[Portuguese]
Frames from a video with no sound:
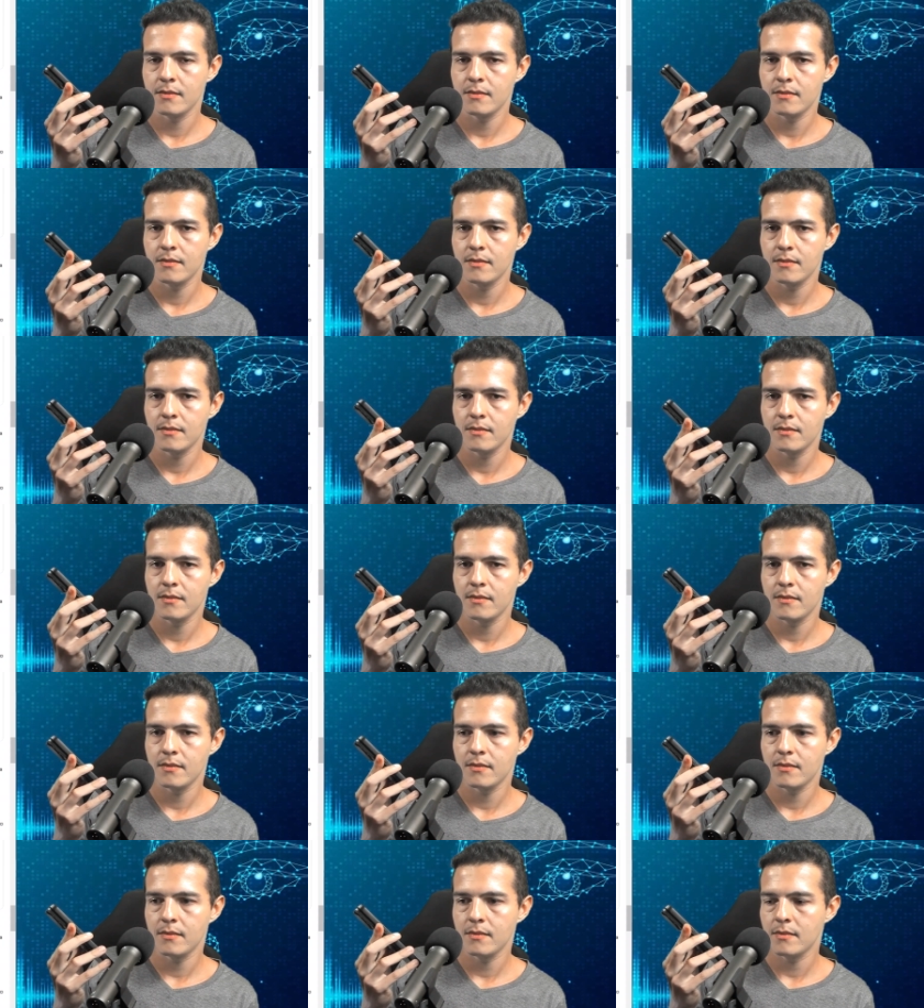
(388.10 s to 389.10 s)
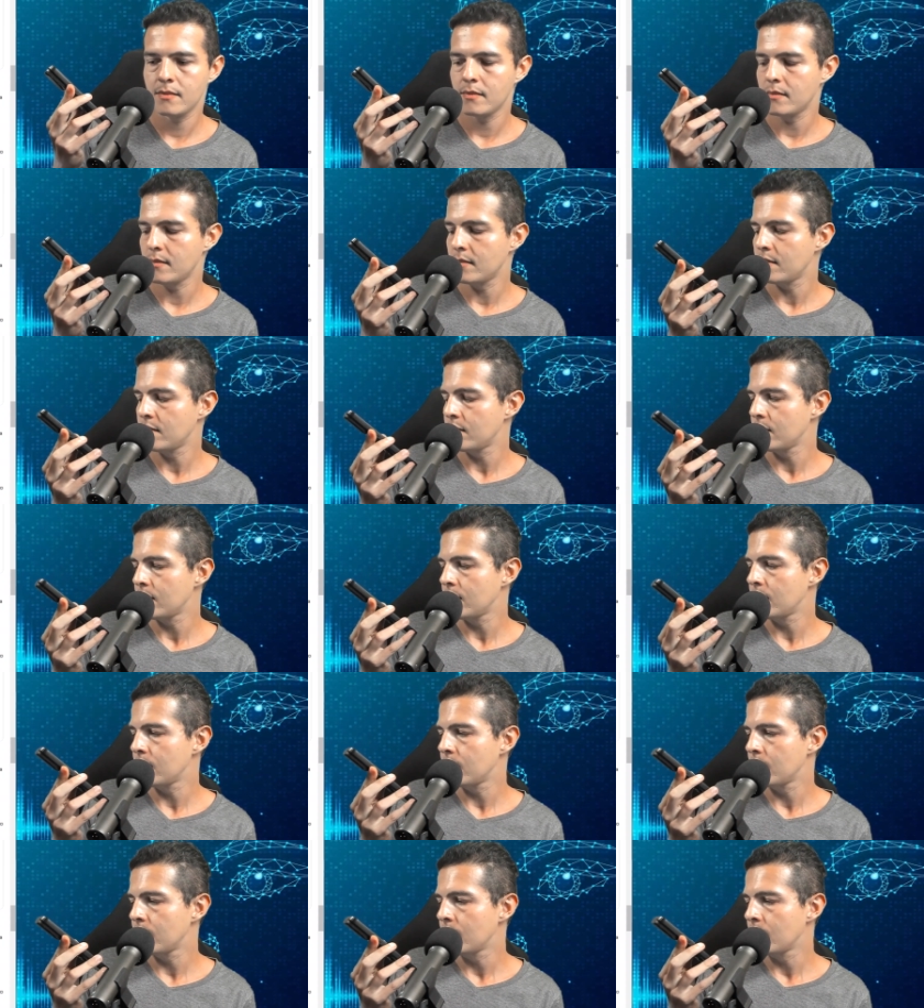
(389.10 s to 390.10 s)
Claro. Como posso ajudar
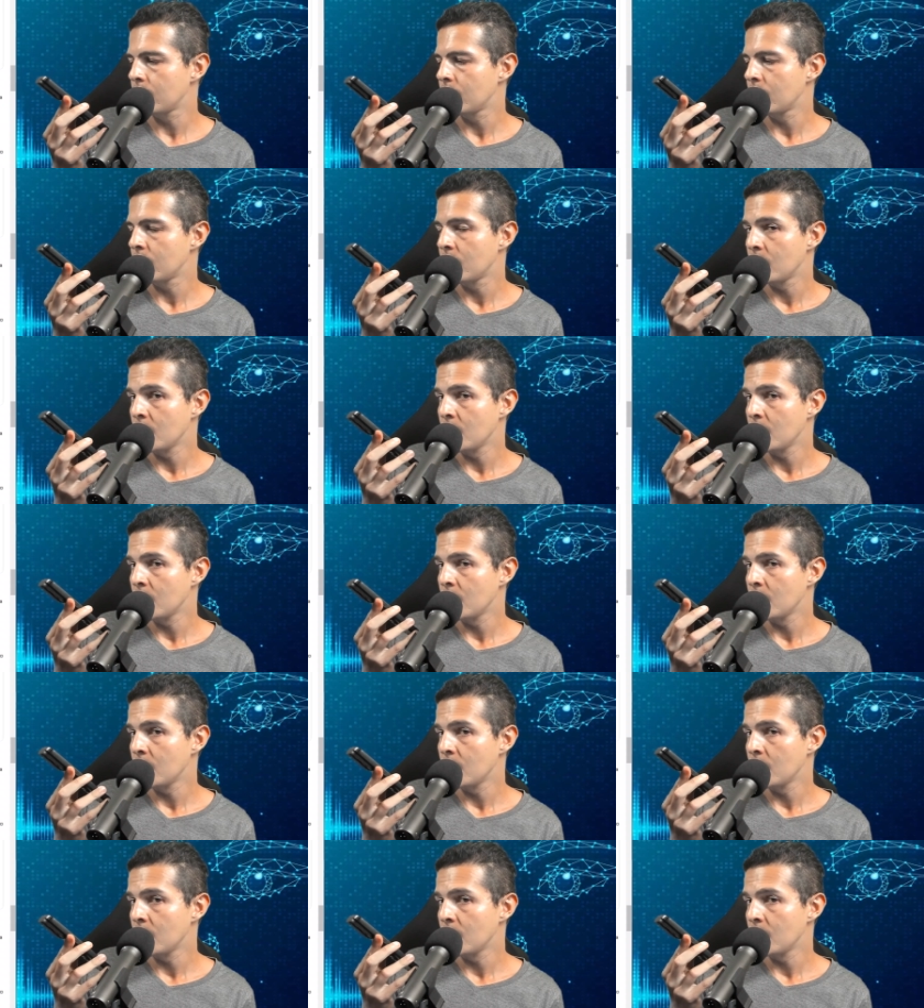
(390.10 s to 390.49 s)
você hoje?